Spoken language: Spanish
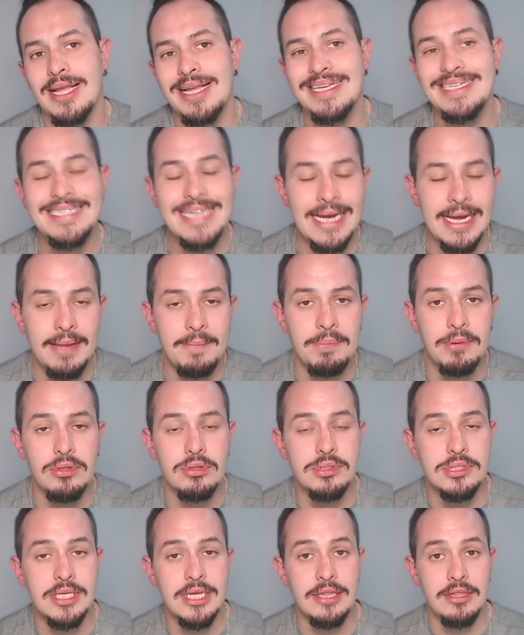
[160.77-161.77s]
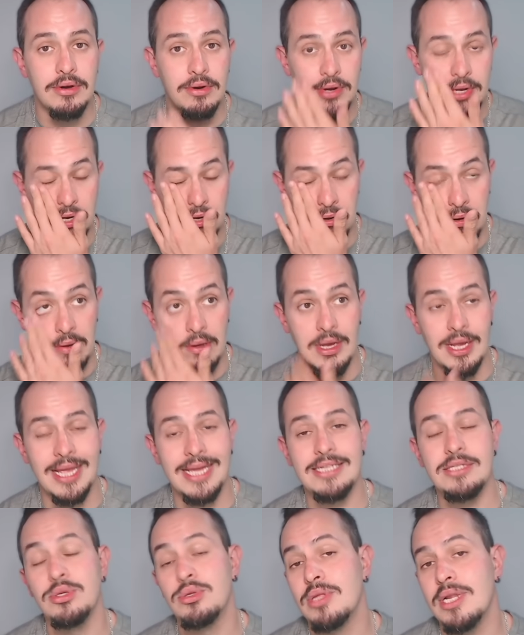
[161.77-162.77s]
ya que produce hidrógeno que
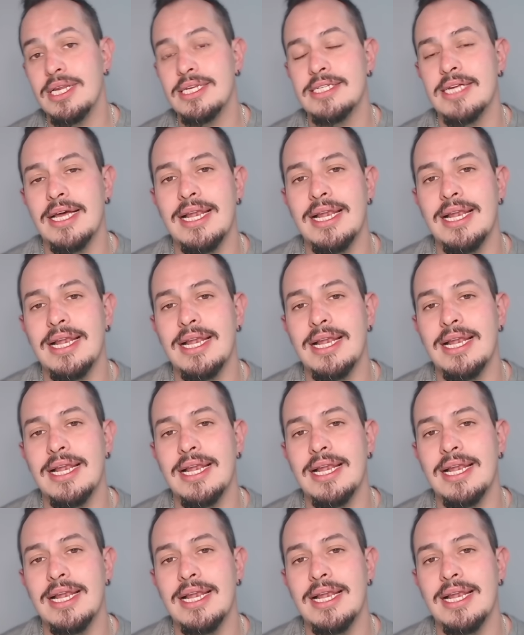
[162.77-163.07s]
se utiliza